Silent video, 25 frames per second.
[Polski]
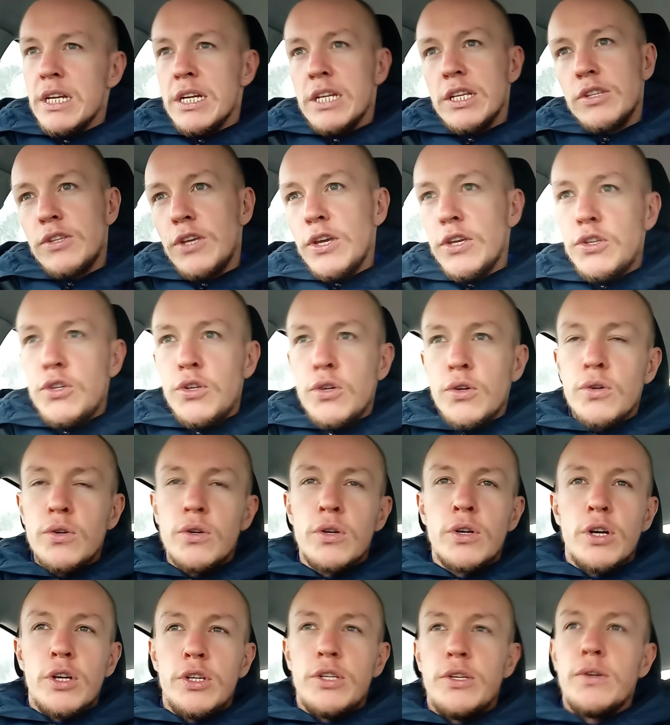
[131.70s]
Did you
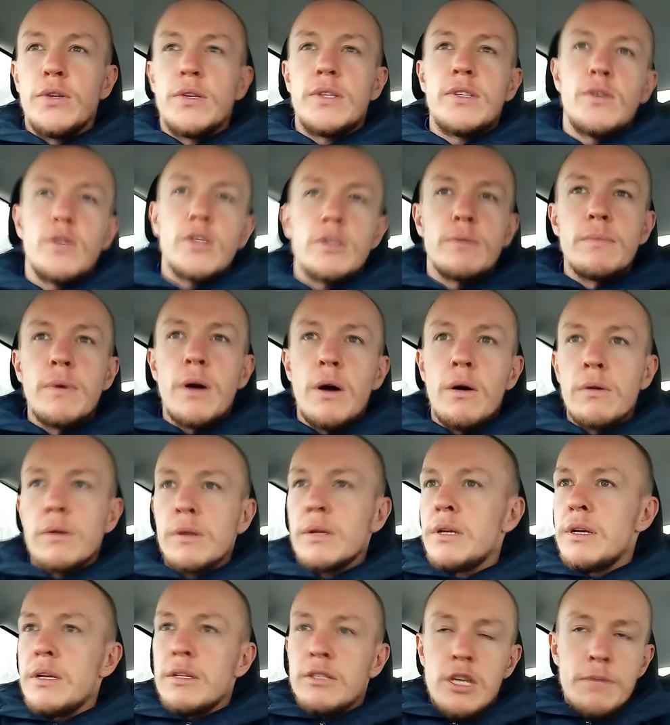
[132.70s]
used to smoke?
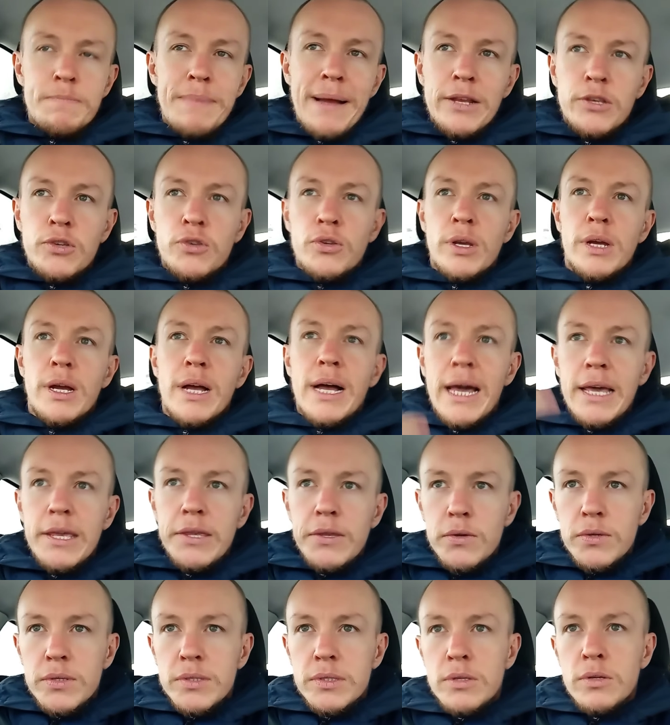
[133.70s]
Czyli patrzcie,
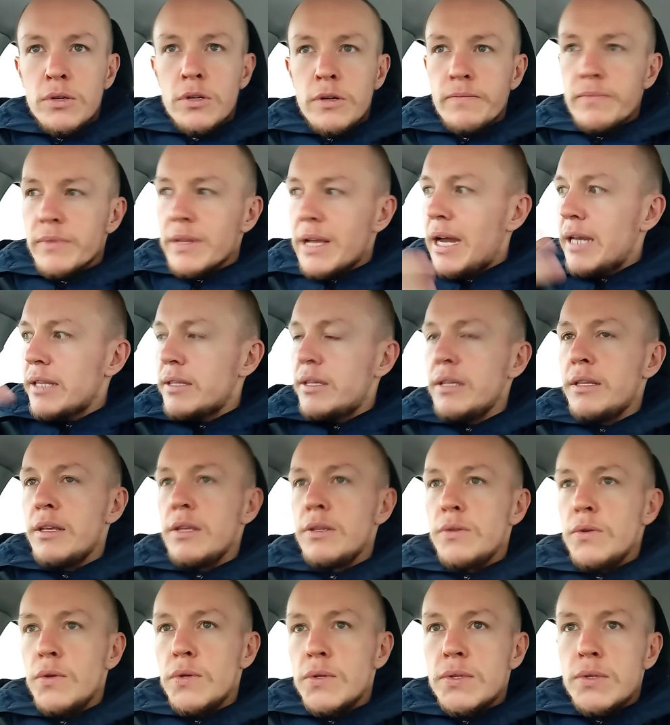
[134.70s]
I used to, I
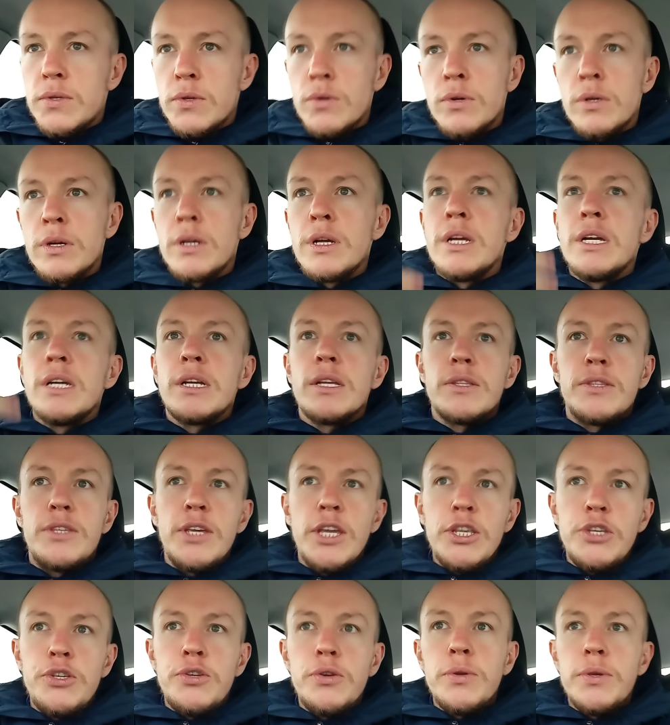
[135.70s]
didn't used to,
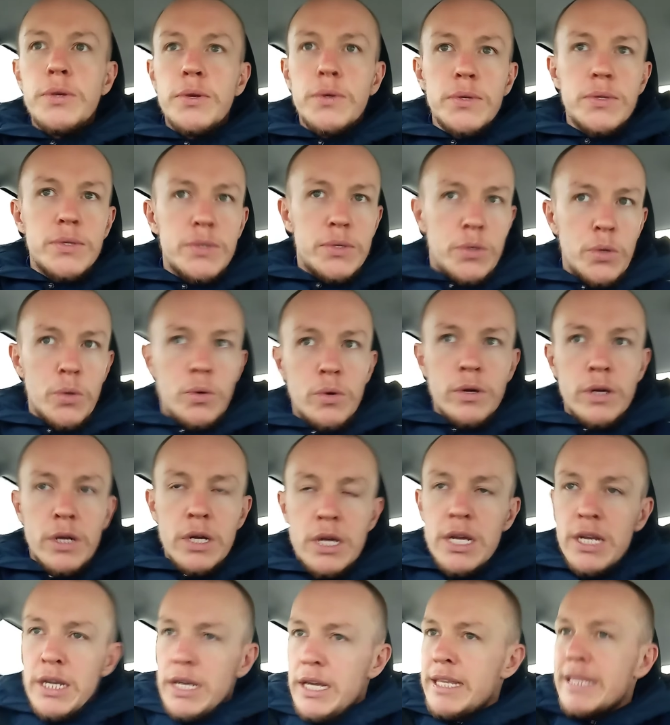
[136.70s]
did you used to.
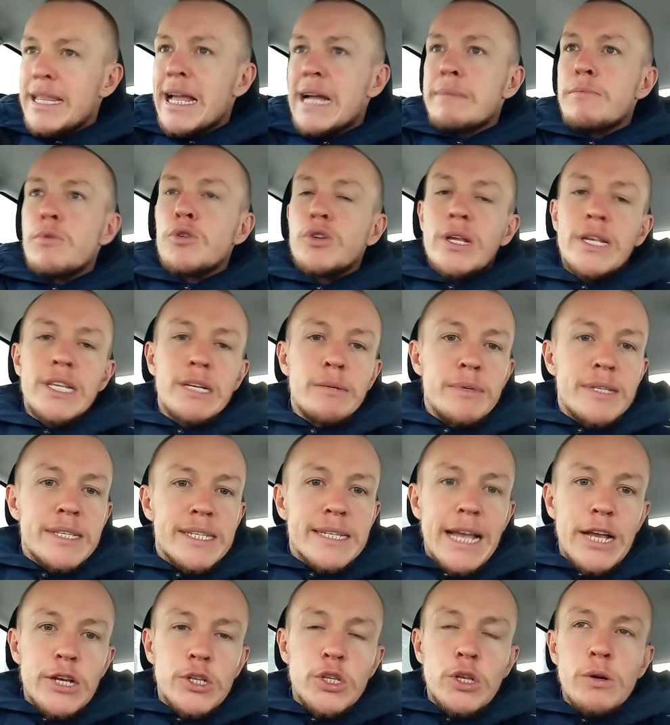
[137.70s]
I tak można zrobić z
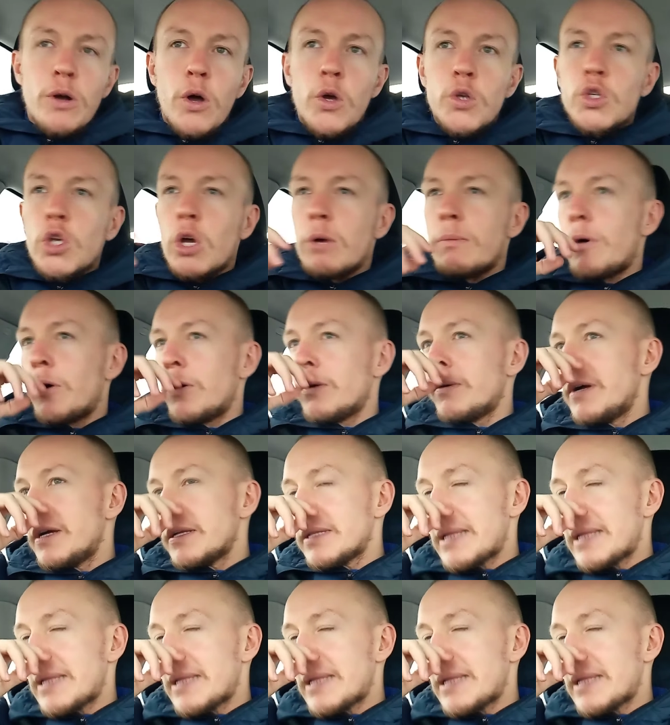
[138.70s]
każdą osobą.